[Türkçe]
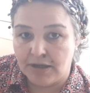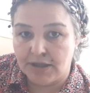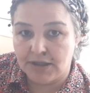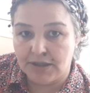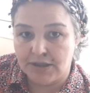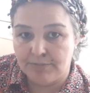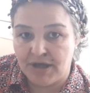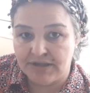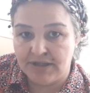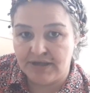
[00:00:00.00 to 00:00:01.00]
Ee,
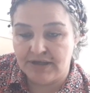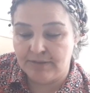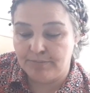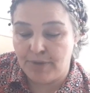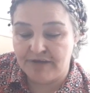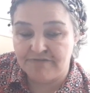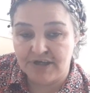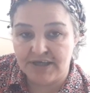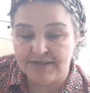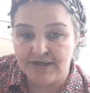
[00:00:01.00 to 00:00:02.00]
ben de ben ve
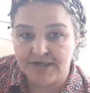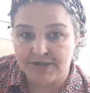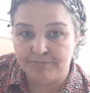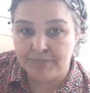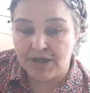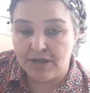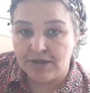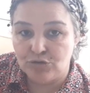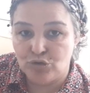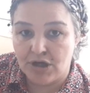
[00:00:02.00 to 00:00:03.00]
kedilerim
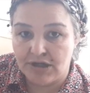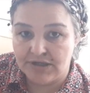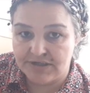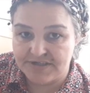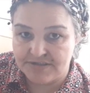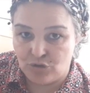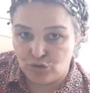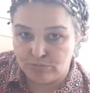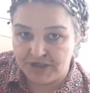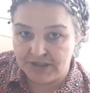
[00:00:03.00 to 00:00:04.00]
dualarınızda
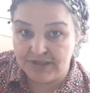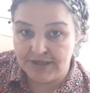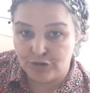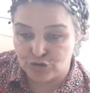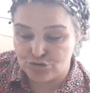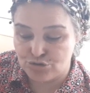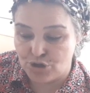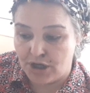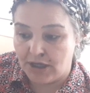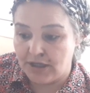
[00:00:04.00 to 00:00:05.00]
olmayı diliyoruz.
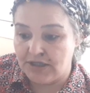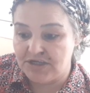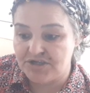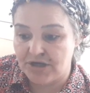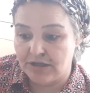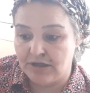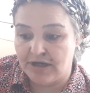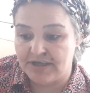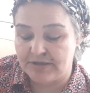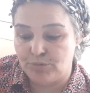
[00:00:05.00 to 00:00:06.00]

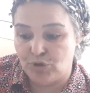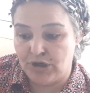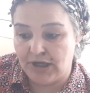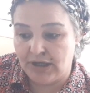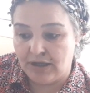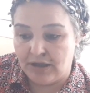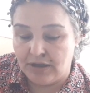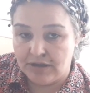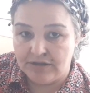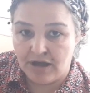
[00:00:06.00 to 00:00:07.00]
İnşallah ki böyle
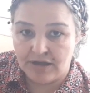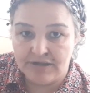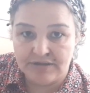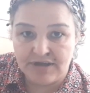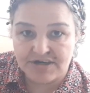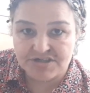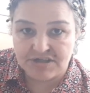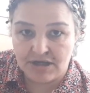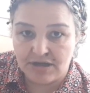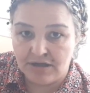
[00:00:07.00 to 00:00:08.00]
dağda
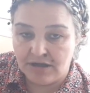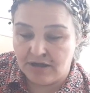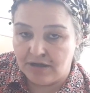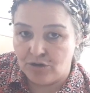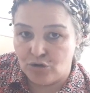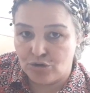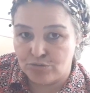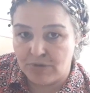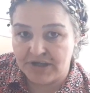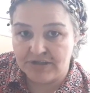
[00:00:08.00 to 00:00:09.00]
taşta,
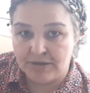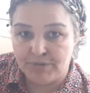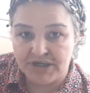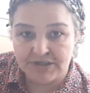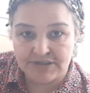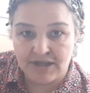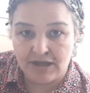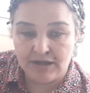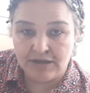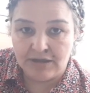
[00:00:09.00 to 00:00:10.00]
ormanda,
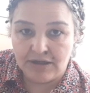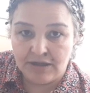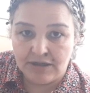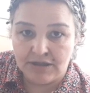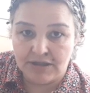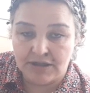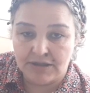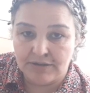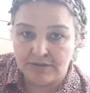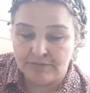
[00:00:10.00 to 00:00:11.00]
bayırda
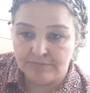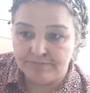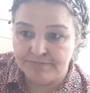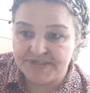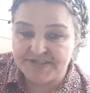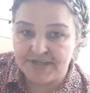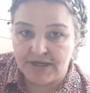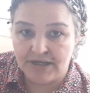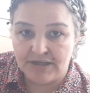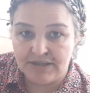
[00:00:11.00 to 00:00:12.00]
e,
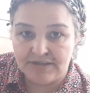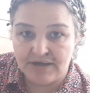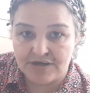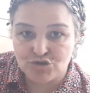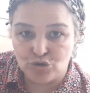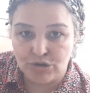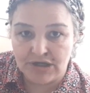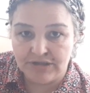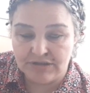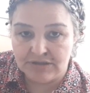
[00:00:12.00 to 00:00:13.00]
bizlere ihtiyacı
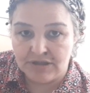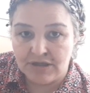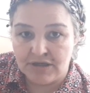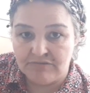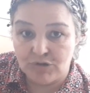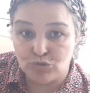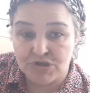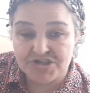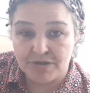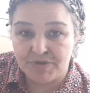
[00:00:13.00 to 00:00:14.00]
olan ve
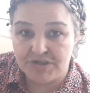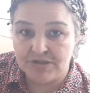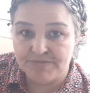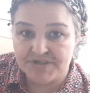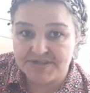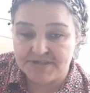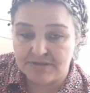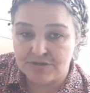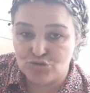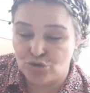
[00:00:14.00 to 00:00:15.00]
ulaşamadığımız,
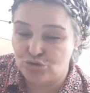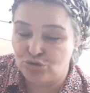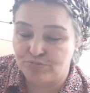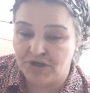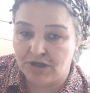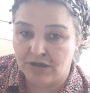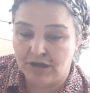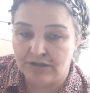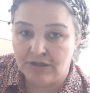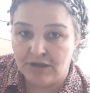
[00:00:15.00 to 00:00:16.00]
zor durumda
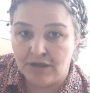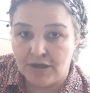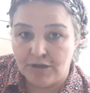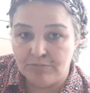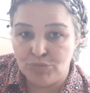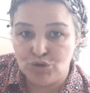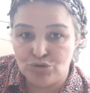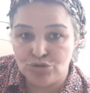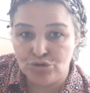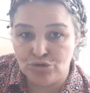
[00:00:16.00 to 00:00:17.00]
kalan
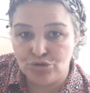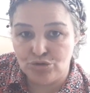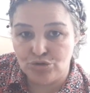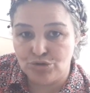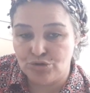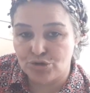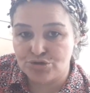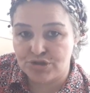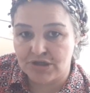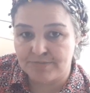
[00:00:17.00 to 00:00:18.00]
bütün
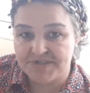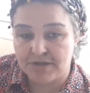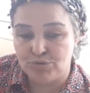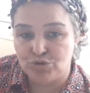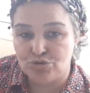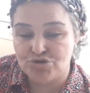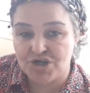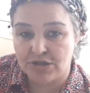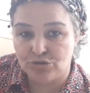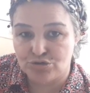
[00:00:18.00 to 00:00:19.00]
dostlarımıza, bütün
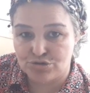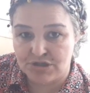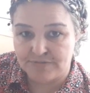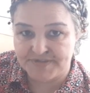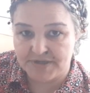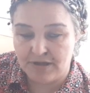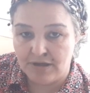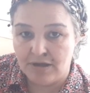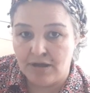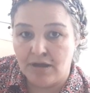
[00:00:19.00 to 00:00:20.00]
can
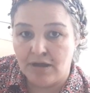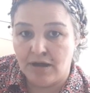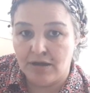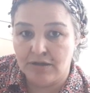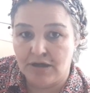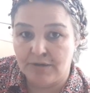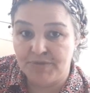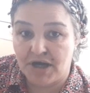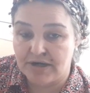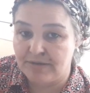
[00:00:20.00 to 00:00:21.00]
dostlarımıza Allah'ım
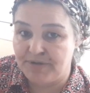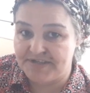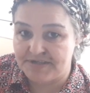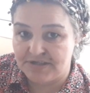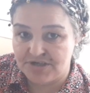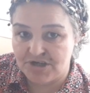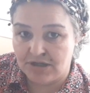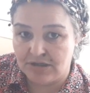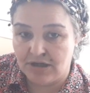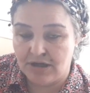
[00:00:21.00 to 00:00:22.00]
yardım etsin
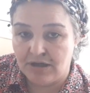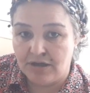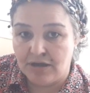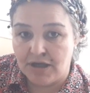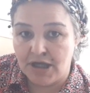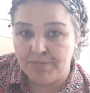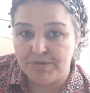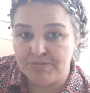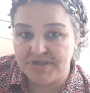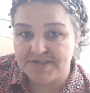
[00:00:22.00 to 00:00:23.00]
inşallah.
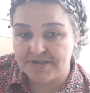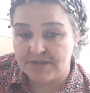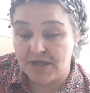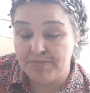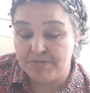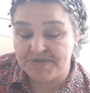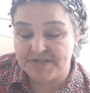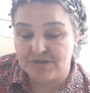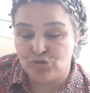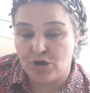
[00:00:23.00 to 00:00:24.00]
Hepimiz,
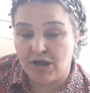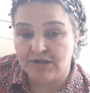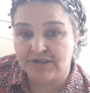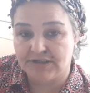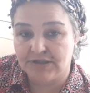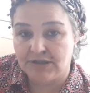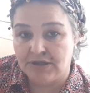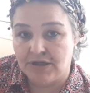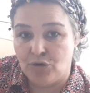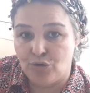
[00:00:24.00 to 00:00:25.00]
hepimizin duaları
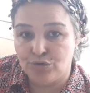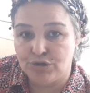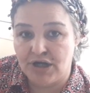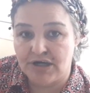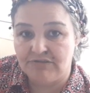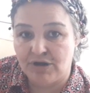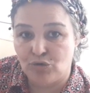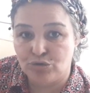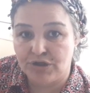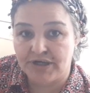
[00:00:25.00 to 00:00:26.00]
onlar ve
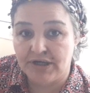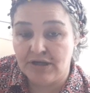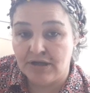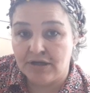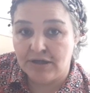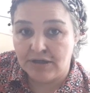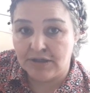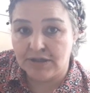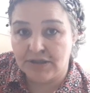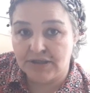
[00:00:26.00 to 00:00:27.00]
onlara
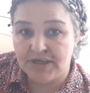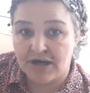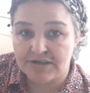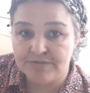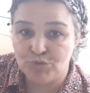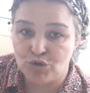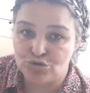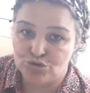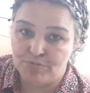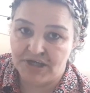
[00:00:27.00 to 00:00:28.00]
e, yardım
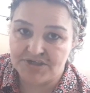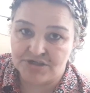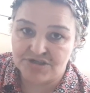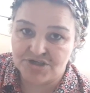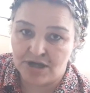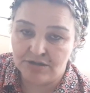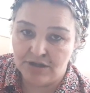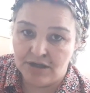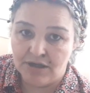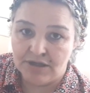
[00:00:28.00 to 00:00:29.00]
götürmeye çalışan
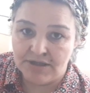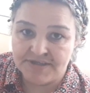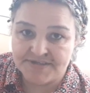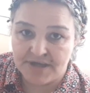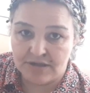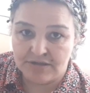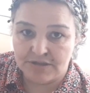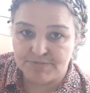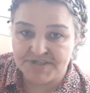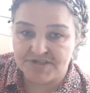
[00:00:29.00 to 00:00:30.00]

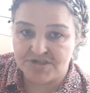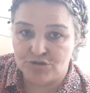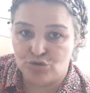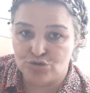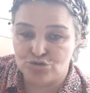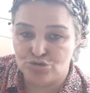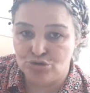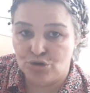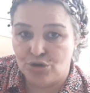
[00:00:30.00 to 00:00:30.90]
insanlarımız için olsun.